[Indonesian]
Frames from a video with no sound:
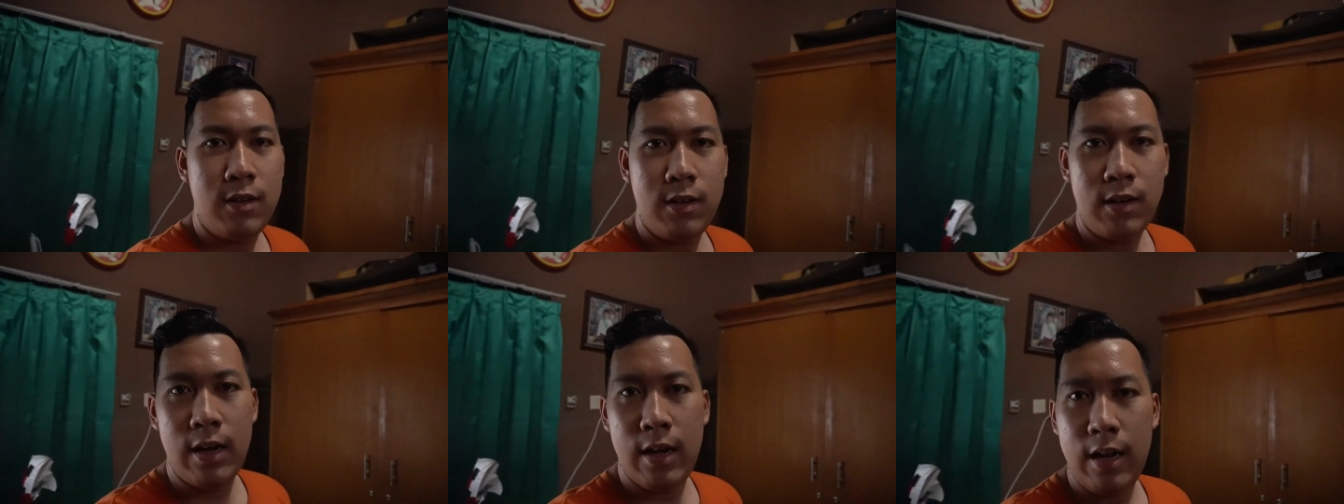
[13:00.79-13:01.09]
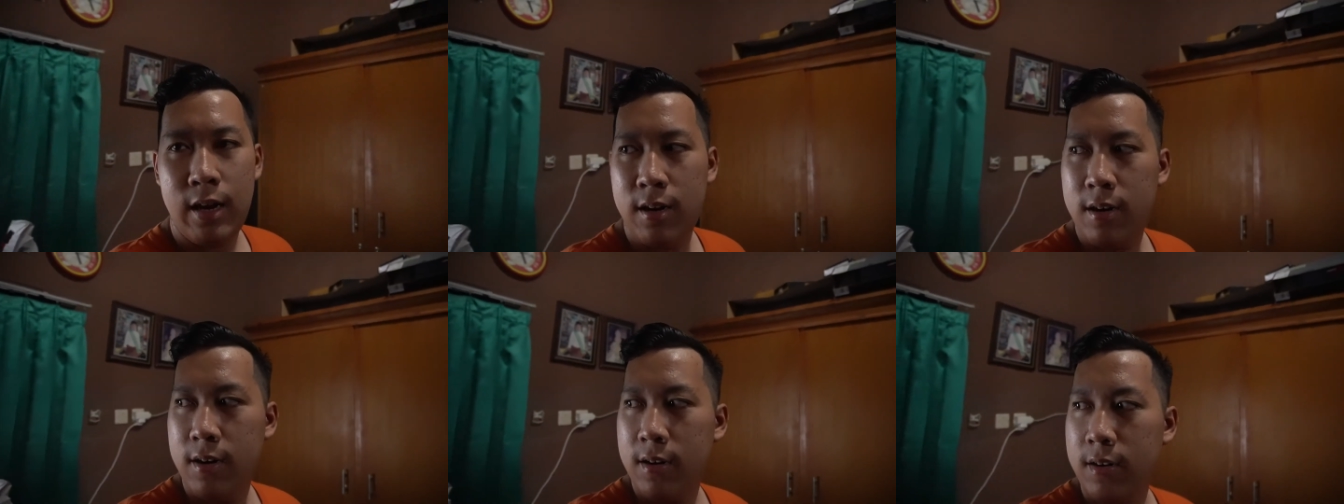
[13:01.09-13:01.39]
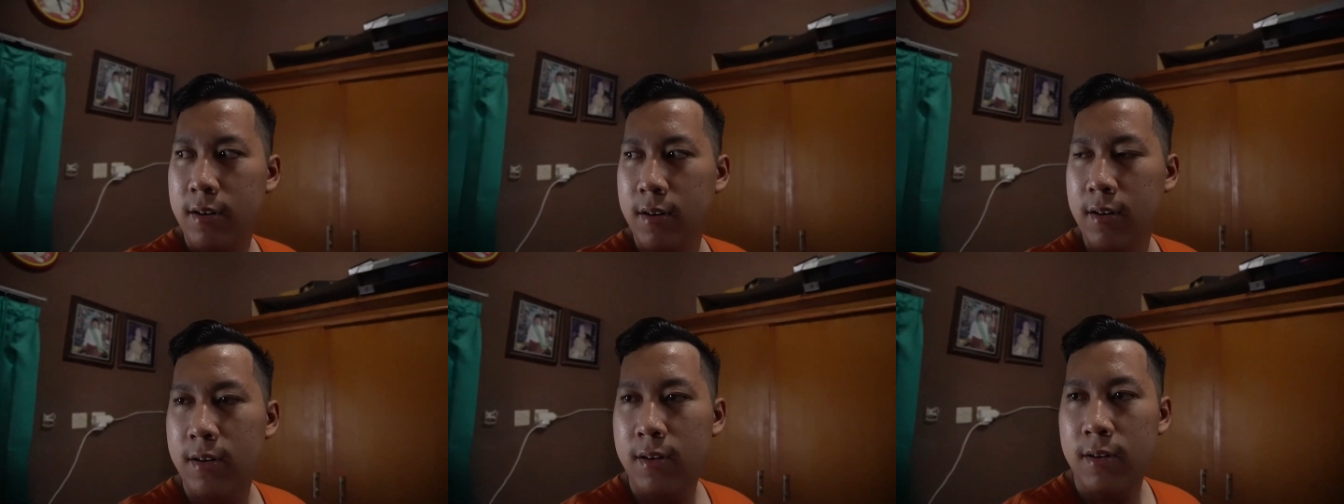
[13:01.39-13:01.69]
dan
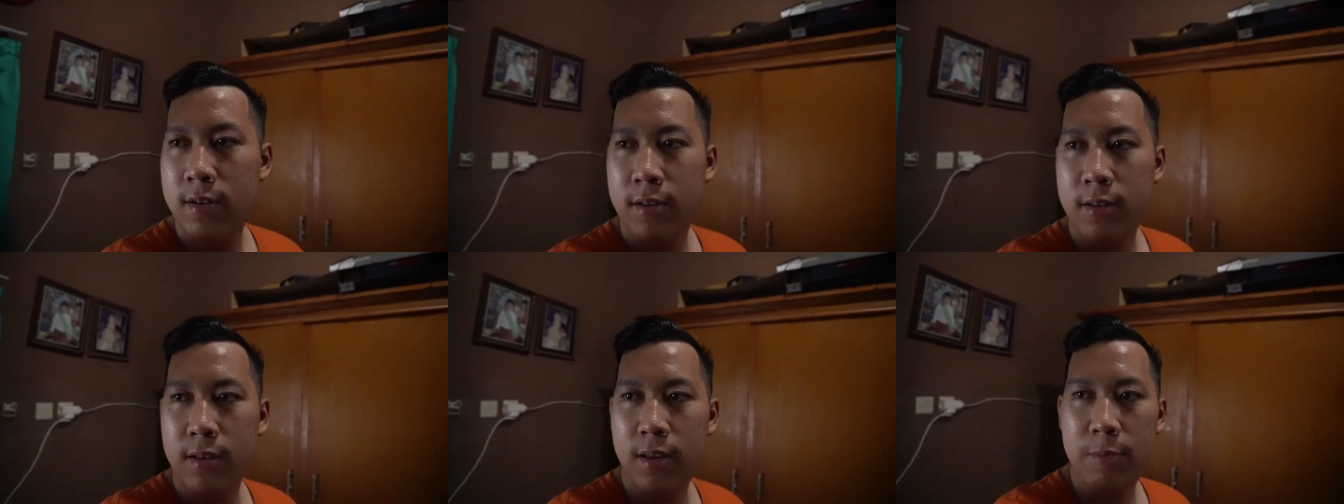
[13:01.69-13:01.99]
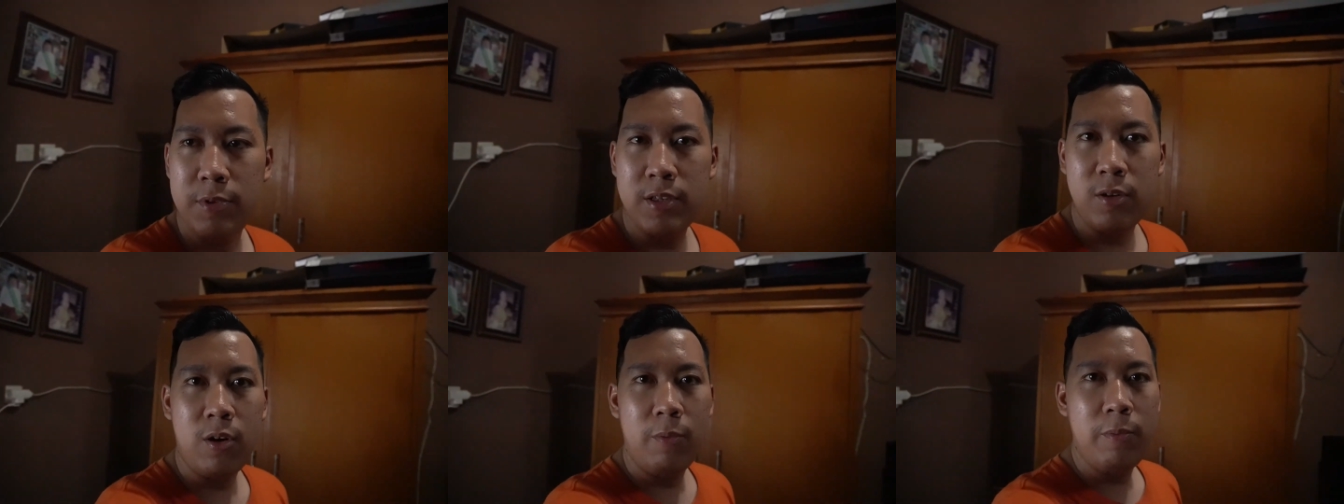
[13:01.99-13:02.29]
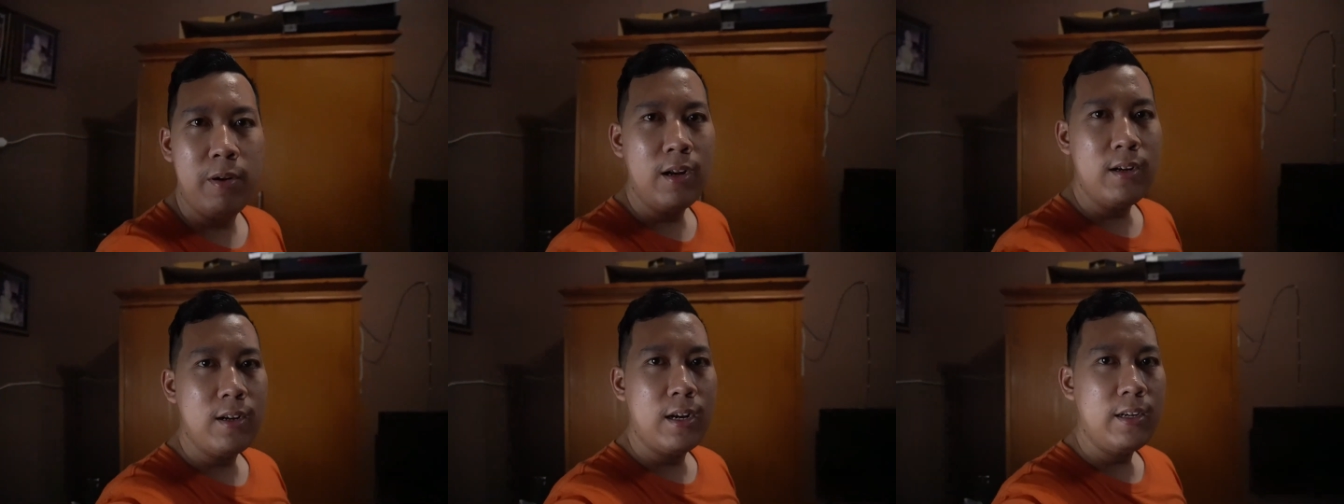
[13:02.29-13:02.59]
yang bisa gua
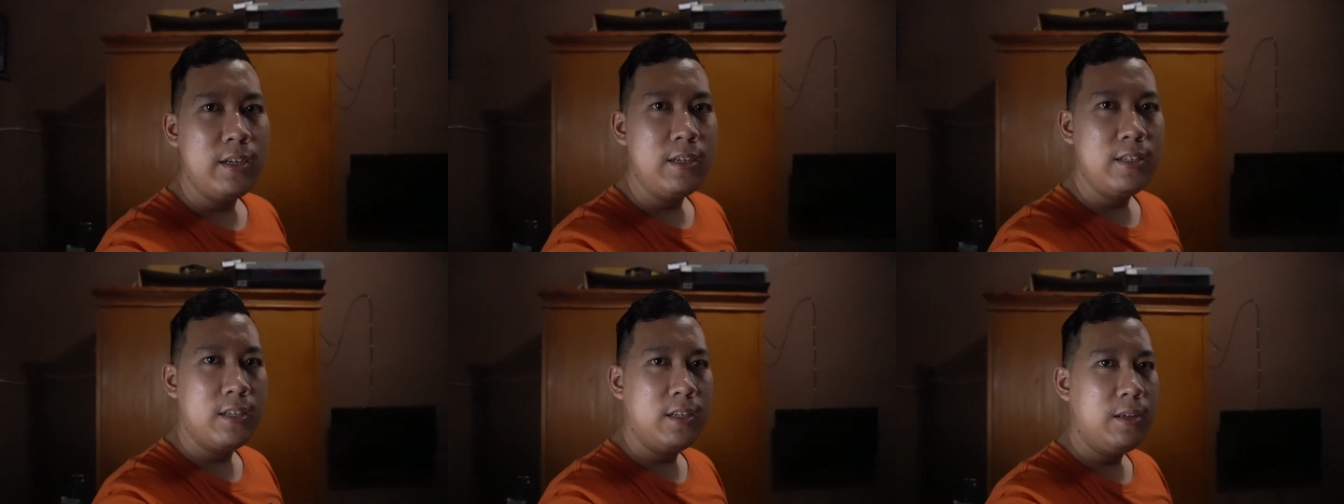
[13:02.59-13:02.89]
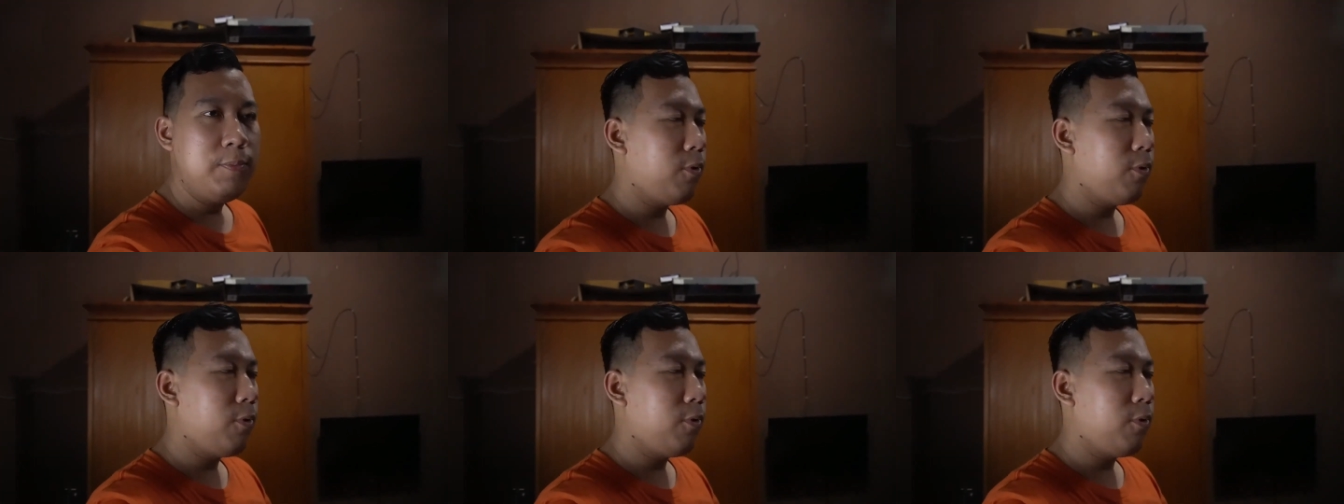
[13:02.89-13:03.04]
bilang dari sini